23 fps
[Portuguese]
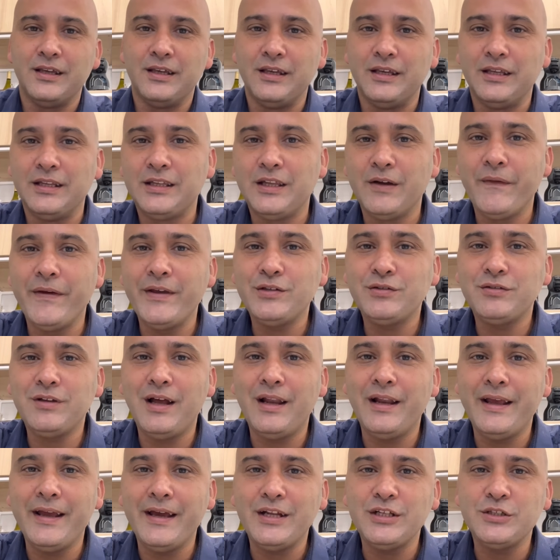Então é isso,
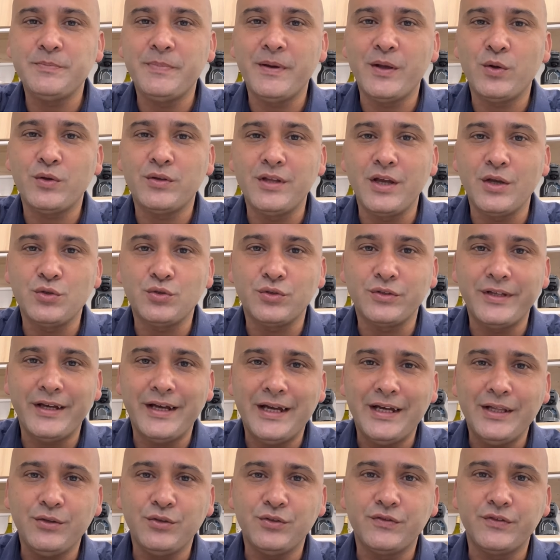galera. Espero ter
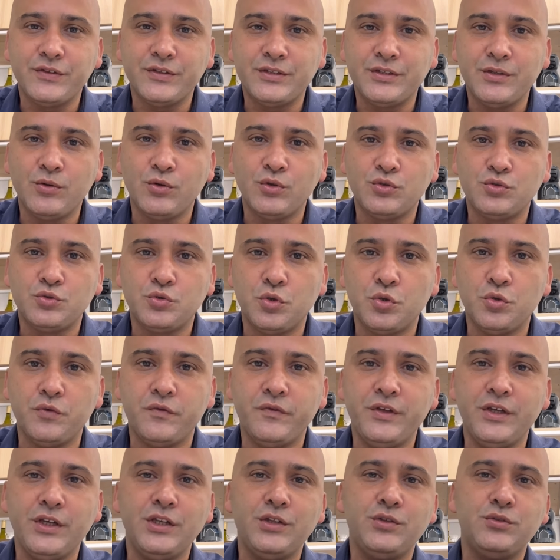ajudado. Se você gostou do
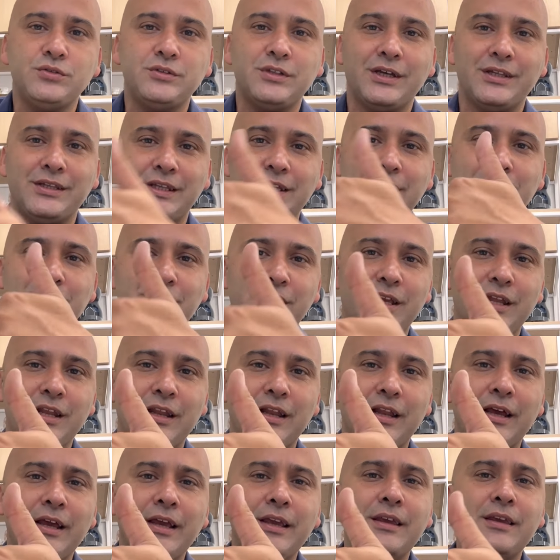vídeo, já deixa
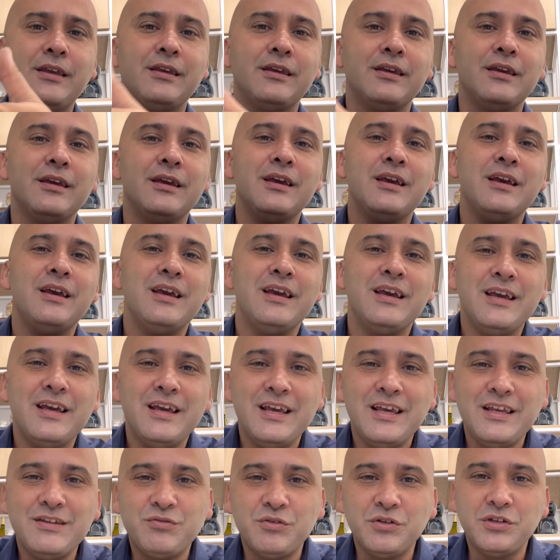aquele like.
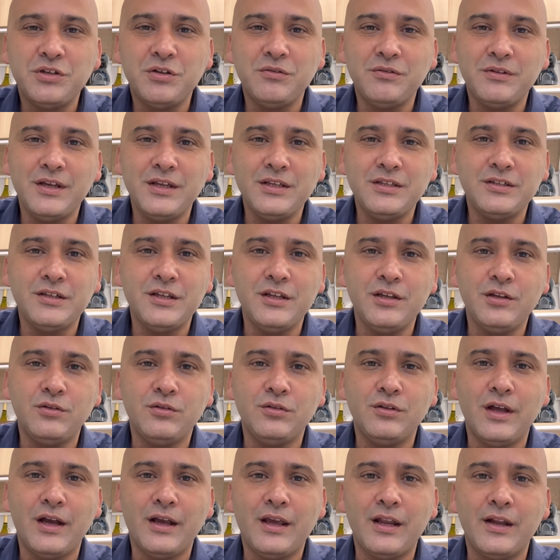E se você não está
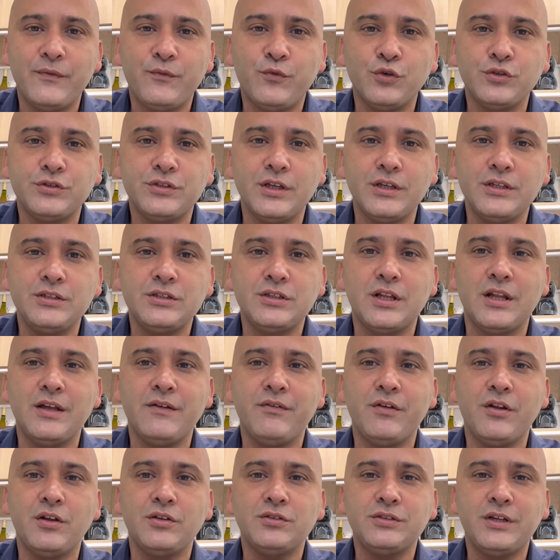inscrito, dá aquela força e se
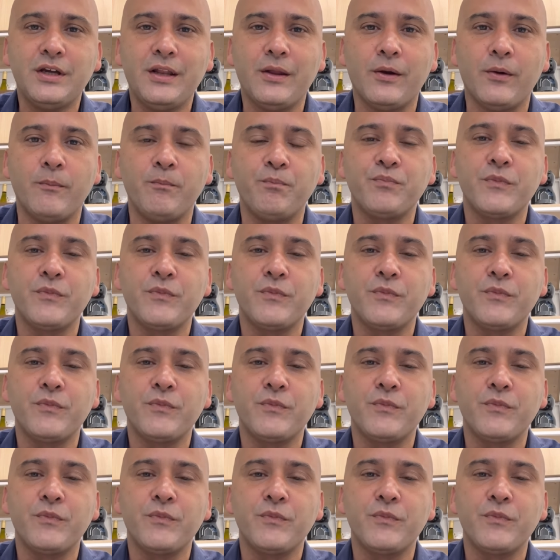inscreva no nosso canal.